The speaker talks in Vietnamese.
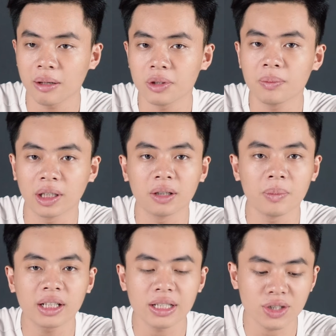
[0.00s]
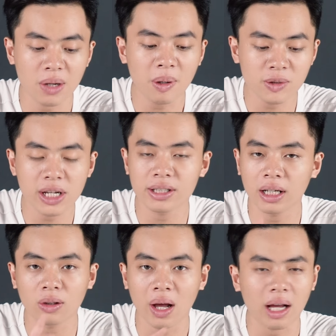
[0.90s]
theo như mình được biết thì chơi PUBG
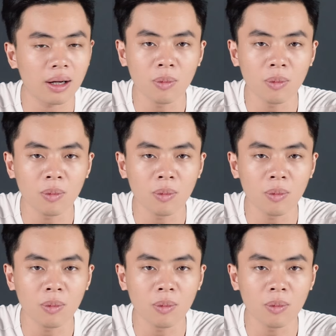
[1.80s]
chơi toàn ờ,